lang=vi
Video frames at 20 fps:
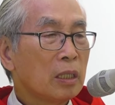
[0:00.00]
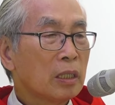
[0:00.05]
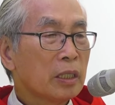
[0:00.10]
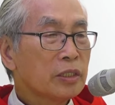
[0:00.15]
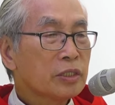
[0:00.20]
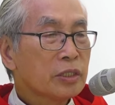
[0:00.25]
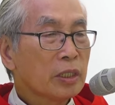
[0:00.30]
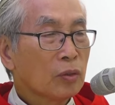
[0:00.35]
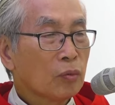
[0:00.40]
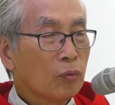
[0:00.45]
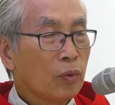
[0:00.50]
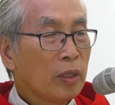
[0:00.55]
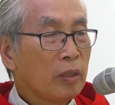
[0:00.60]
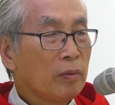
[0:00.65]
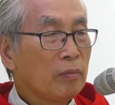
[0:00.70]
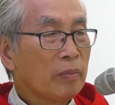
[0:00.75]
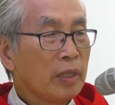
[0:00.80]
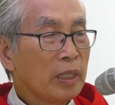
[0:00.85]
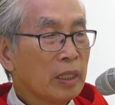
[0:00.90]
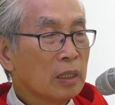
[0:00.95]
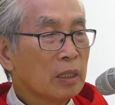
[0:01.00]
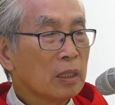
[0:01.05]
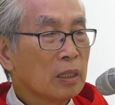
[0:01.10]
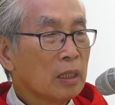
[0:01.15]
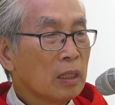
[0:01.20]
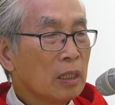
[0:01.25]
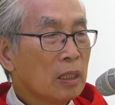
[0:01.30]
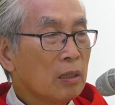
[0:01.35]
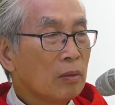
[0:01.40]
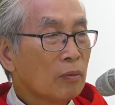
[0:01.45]
Cái sự quên mình
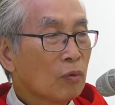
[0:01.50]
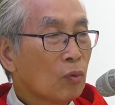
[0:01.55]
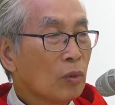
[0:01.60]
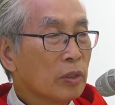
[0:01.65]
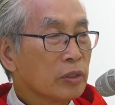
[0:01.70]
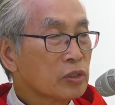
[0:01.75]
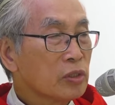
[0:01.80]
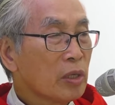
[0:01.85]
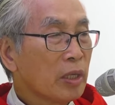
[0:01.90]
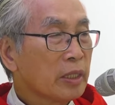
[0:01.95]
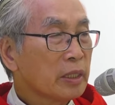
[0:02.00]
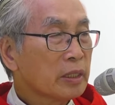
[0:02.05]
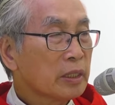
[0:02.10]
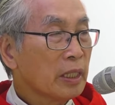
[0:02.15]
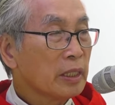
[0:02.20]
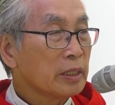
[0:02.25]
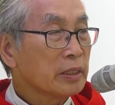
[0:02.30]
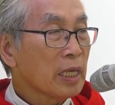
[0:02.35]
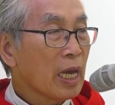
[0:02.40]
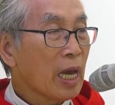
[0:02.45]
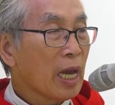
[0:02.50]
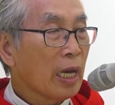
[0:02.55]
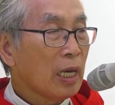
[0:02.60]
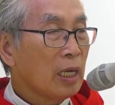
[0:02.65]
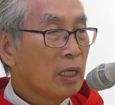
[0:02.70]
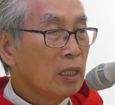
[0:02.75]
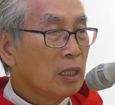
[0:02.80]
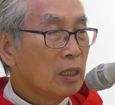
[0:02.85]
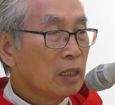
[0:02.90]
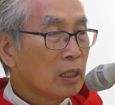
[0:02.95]
của John Tẩy Giả
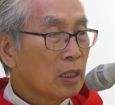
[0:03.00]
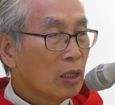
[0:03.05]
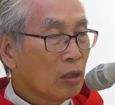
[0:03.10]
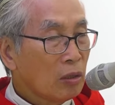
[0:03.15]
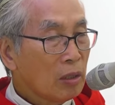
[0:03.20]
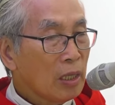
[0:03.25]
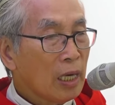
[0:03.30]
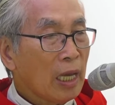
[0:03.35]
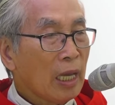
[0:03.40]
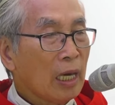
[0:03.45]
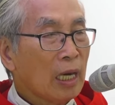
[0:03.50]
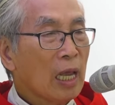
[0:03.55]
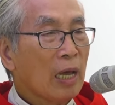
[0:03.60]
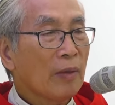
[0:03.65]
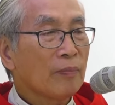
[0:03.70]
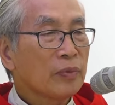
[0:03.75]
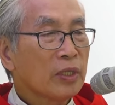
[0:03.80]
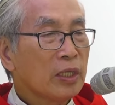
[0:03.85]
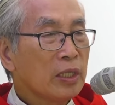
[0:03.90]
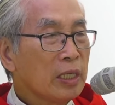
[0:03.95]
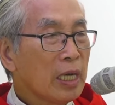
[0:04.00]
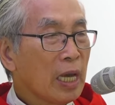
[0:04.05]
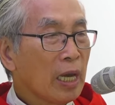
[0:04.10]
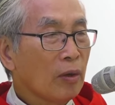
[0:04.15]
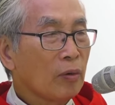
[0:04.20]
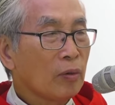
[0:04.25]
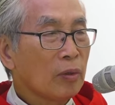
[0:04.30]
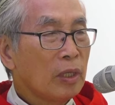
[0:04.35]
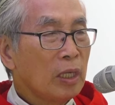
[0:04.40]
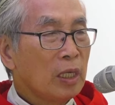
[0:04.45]
đó là làm thế
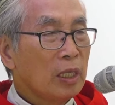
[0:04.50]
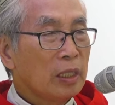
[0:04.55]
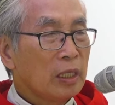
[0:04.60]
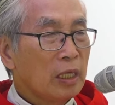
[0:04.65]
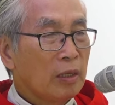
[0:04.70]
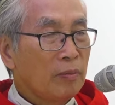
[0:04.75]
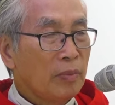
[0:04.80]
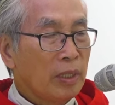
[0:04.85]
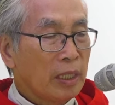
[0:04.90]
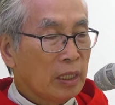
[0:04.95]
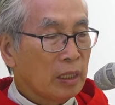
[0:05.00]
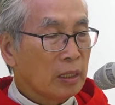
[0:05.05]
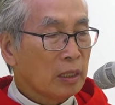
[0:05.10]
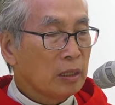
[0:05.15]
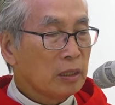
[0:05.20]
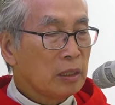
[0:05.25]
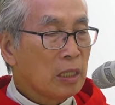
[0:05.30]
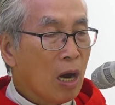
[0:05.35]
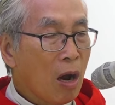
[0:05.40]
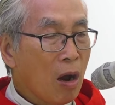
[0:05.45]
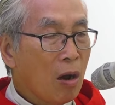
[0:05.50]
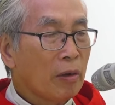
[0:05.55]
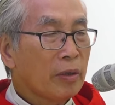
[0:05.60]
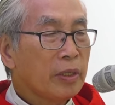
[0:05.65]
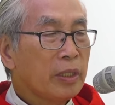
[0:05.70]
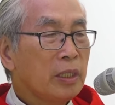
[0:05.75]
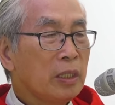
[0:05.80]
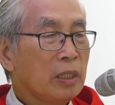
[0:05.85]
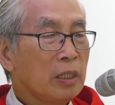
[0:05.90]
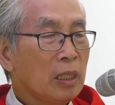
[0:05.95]
nào để mình nhỏ
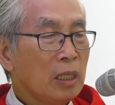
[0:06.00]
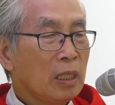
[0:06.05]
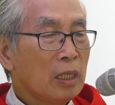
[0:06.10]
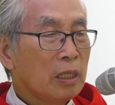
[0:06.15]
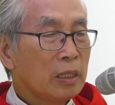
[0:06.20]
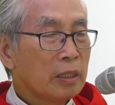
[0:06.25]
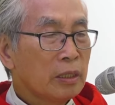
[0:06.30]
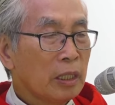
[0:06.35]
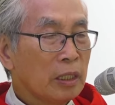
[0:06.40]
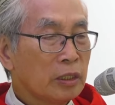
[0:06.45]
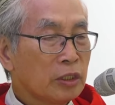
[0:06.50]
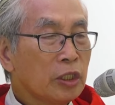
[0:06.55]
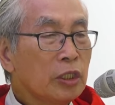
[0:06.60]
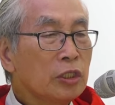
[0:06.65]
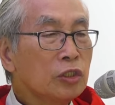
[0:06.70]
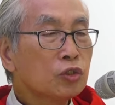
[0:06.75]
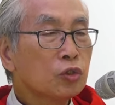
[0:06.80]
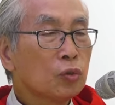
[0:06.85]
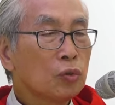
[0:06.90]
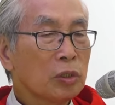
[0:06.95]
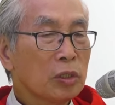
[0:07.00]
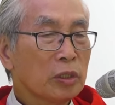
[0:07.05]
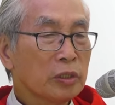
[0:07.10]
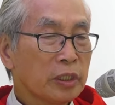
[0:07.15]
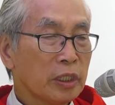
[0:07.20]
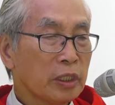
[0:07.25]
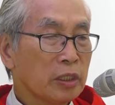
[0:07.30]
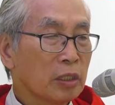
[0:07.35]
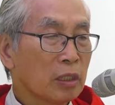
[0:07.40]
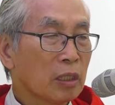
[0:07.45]
đi để Thiên Chúa có
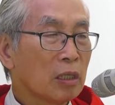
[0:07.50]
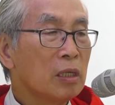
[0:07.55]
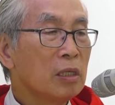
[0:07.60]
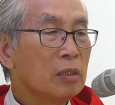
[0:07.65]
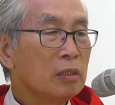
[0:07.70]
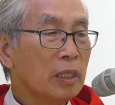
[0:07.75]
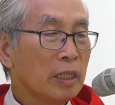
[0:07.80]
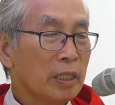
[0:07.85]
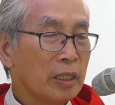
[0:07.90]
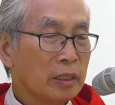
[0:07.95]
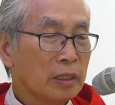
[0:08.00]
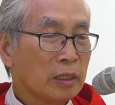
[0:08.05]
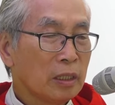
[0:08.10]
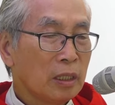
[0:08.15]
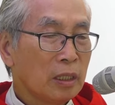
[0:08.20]
thể được lớn lên.